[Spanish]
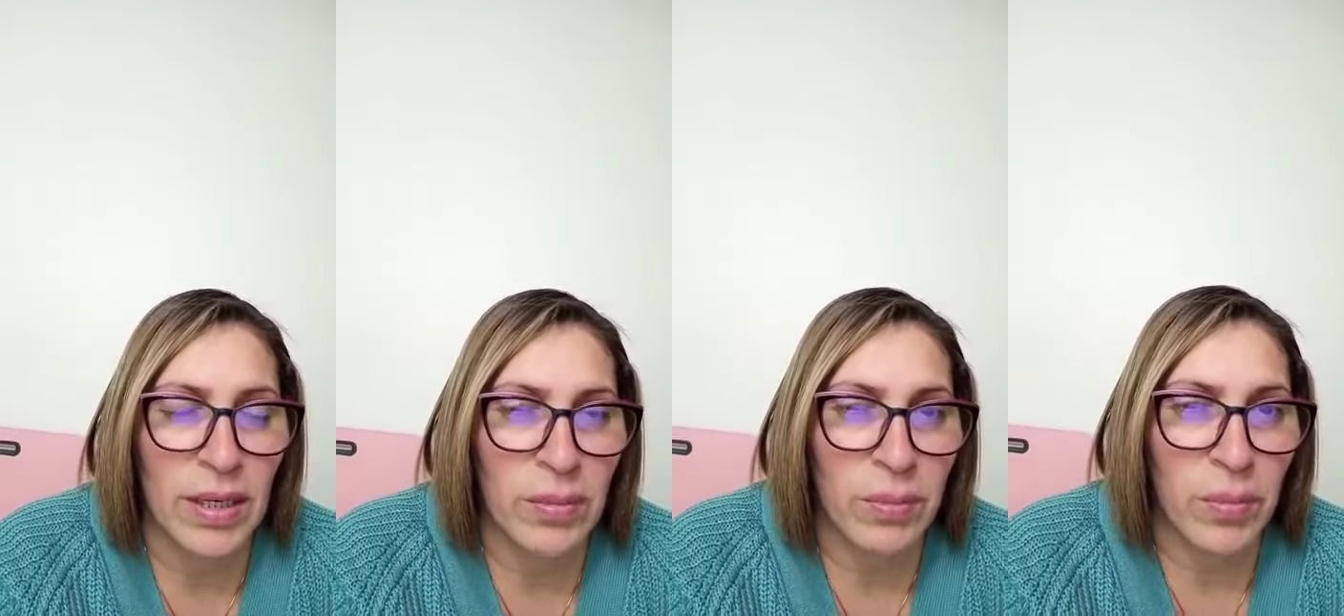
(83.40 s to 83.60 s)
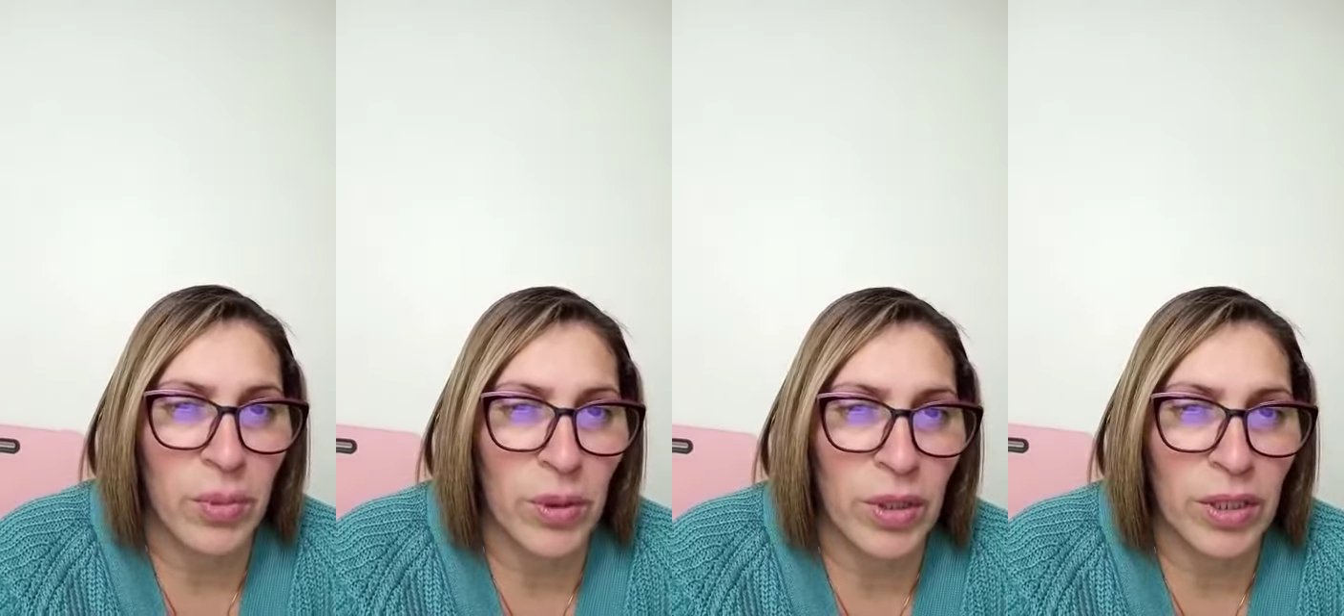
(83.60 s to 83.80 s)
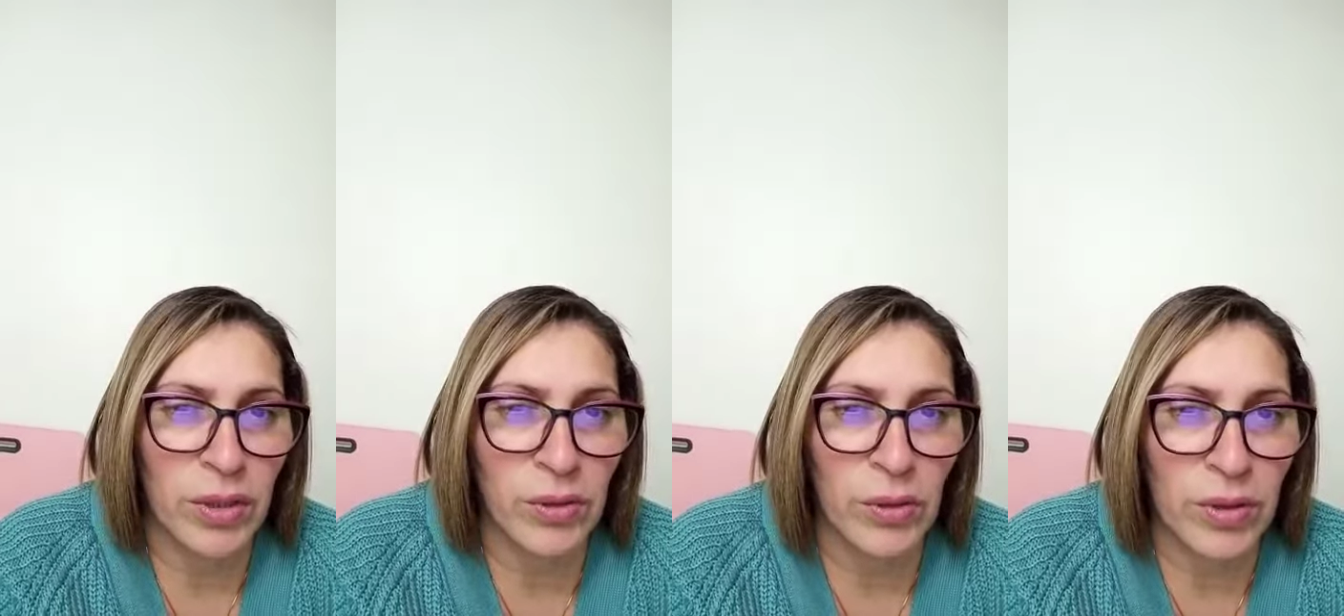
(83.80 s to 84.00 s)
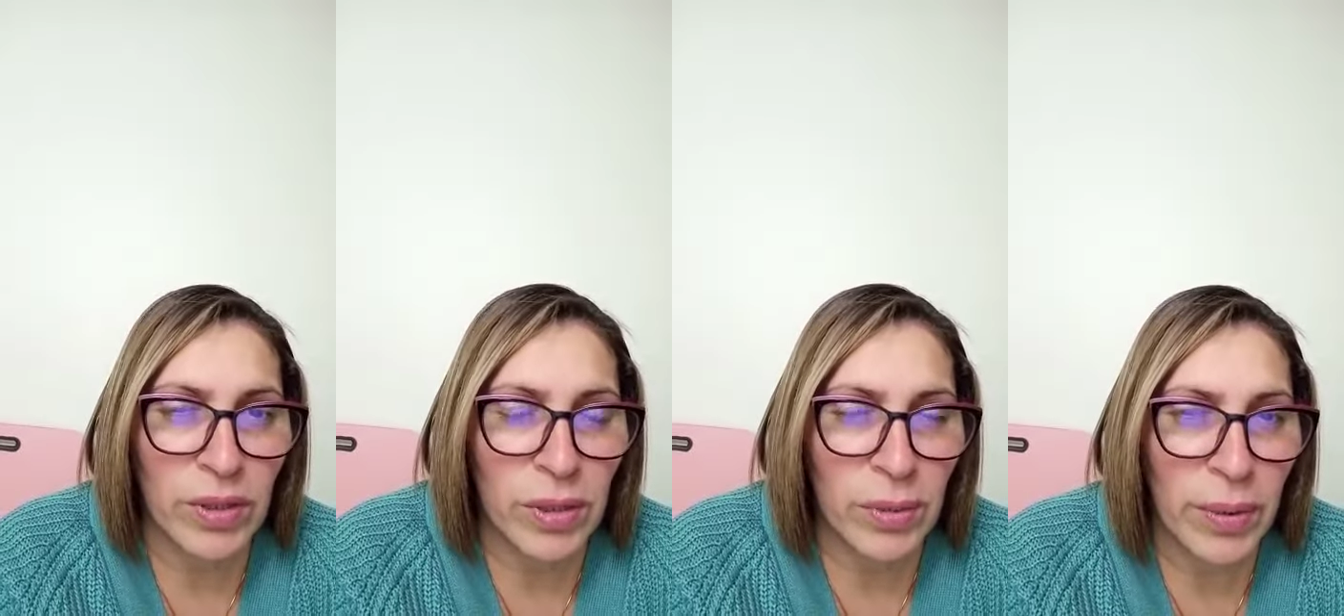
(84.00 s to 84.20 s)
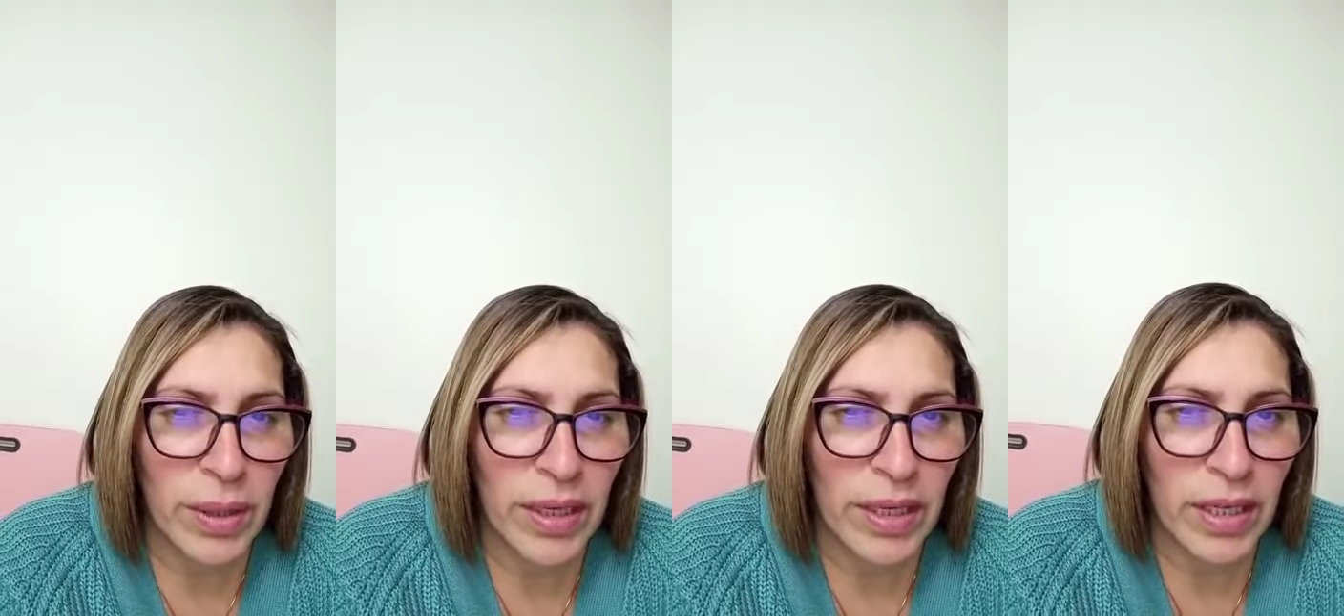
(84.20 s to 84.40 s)
Por eso este
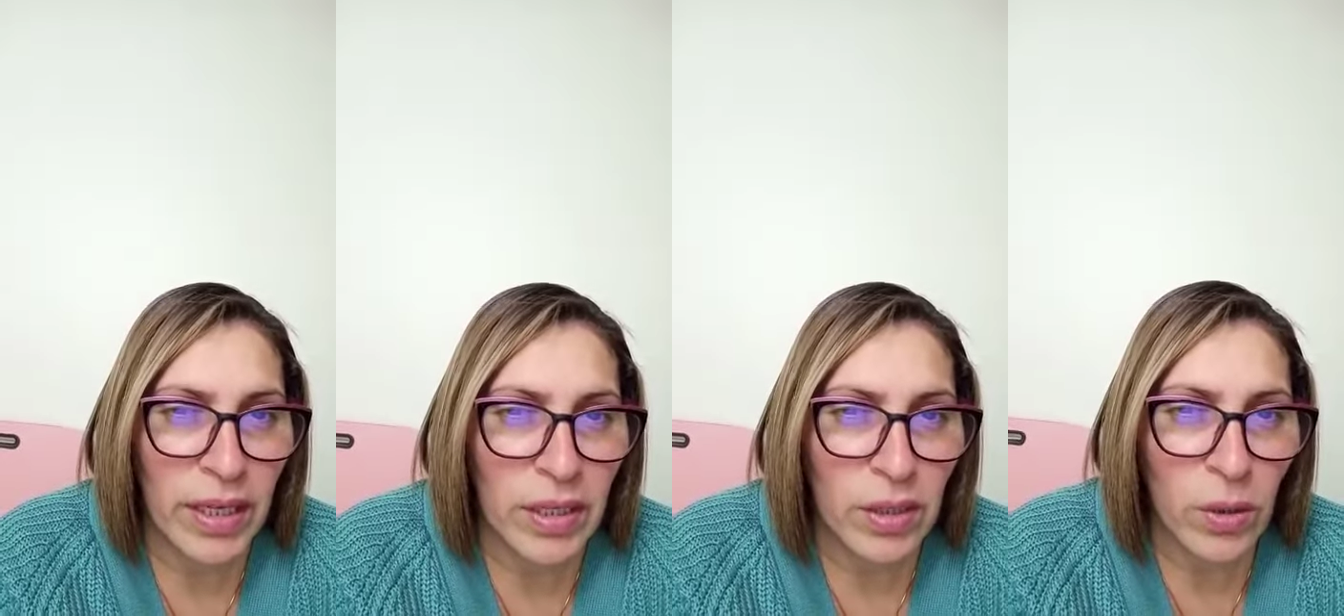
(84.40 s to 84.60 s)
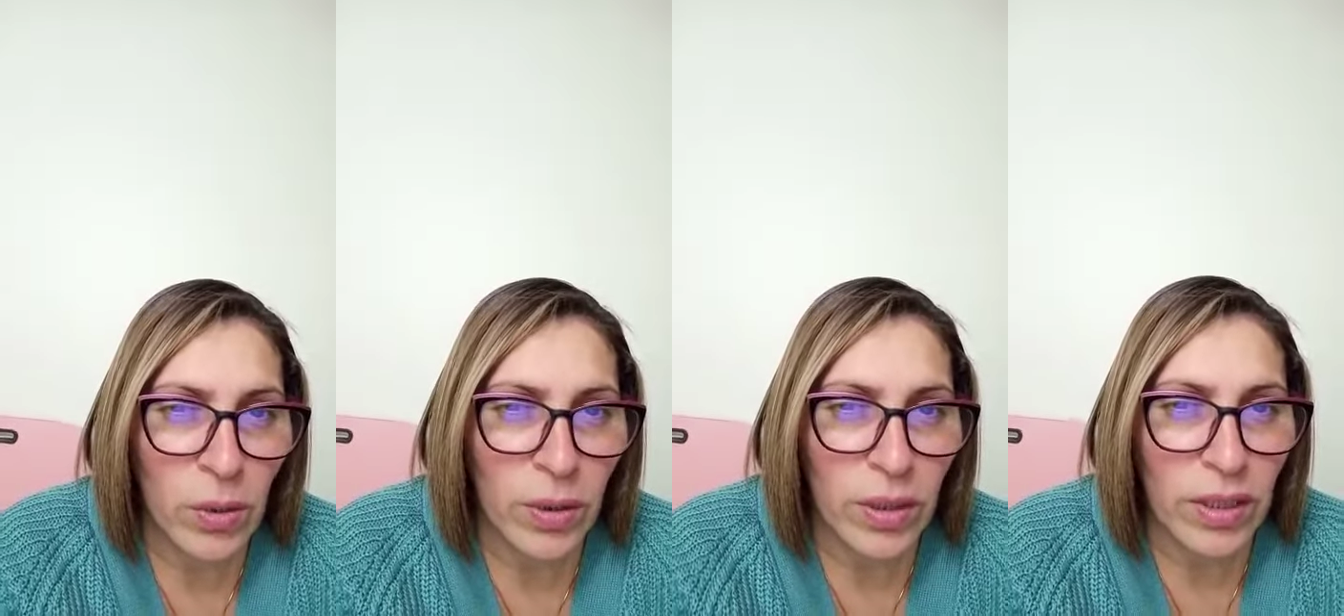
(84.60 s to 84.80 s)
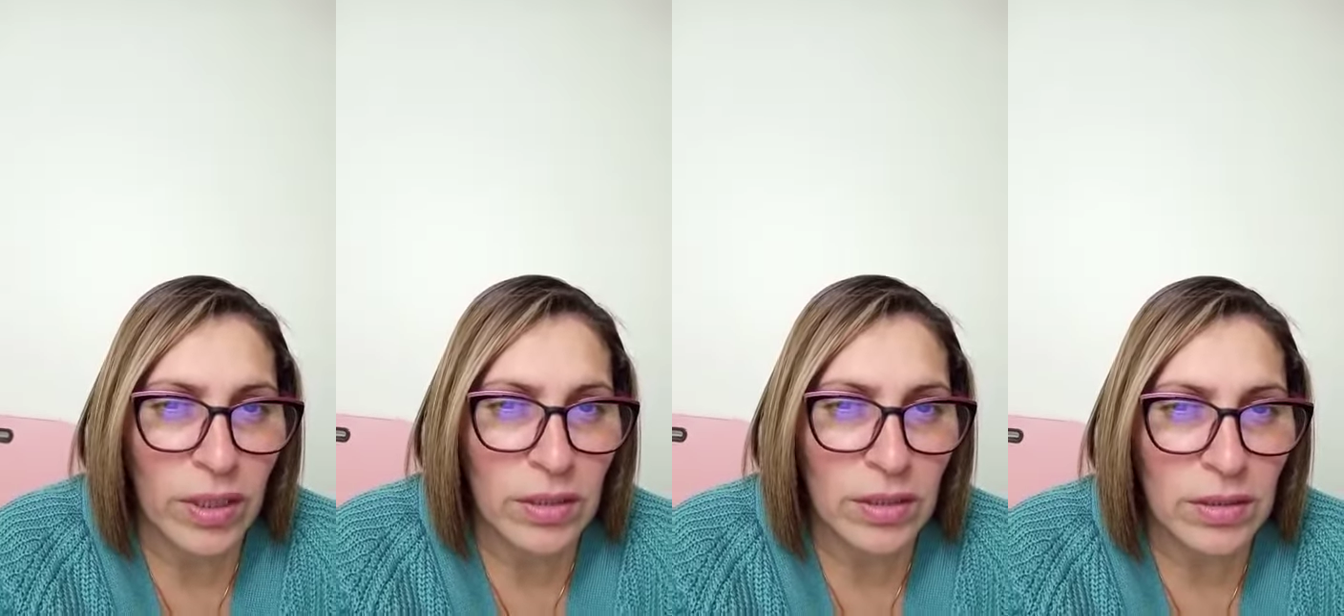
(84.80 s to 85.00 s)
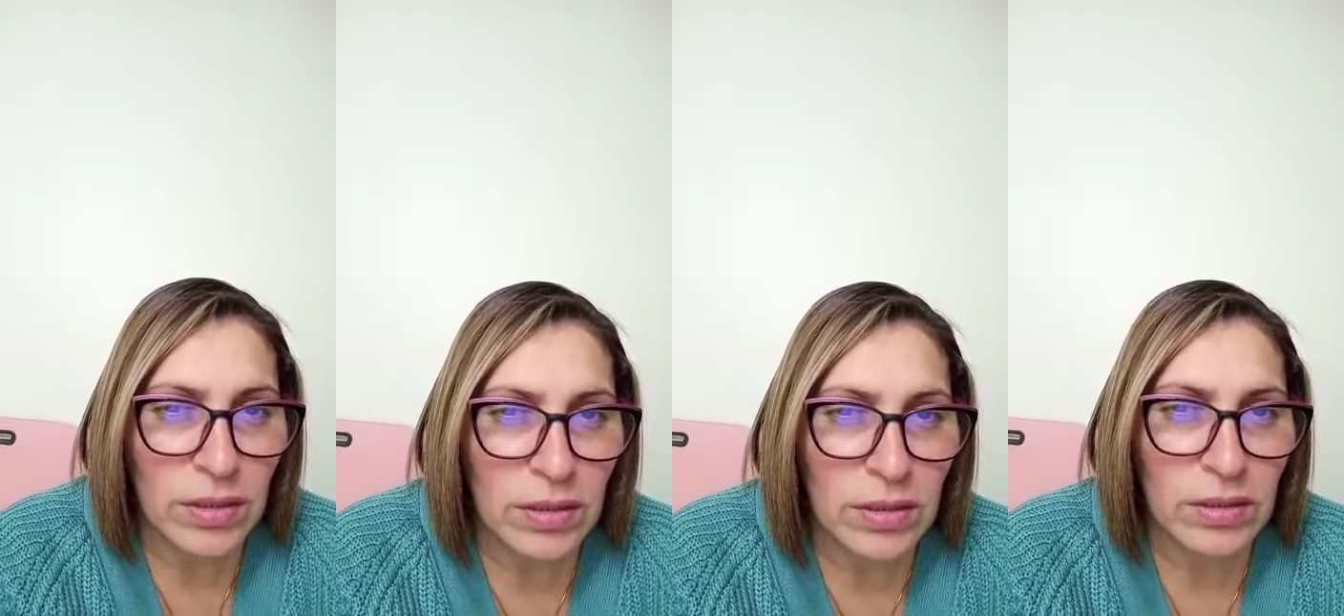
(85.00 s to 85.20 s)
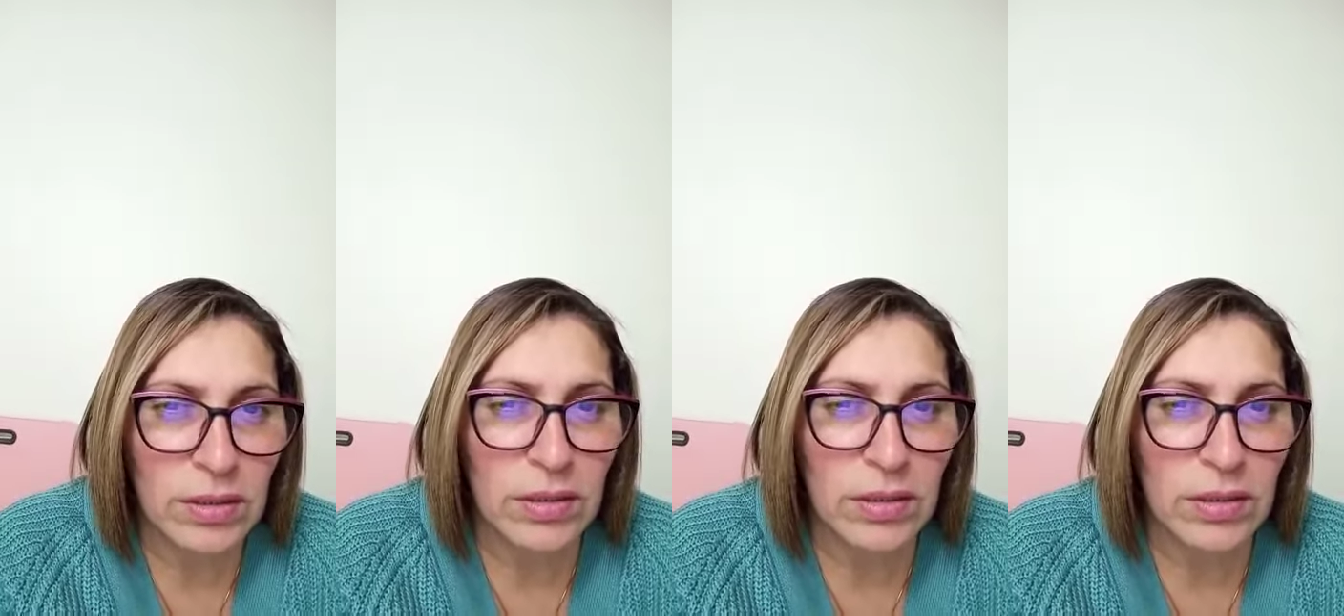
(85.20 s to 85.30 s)
Evangelio es,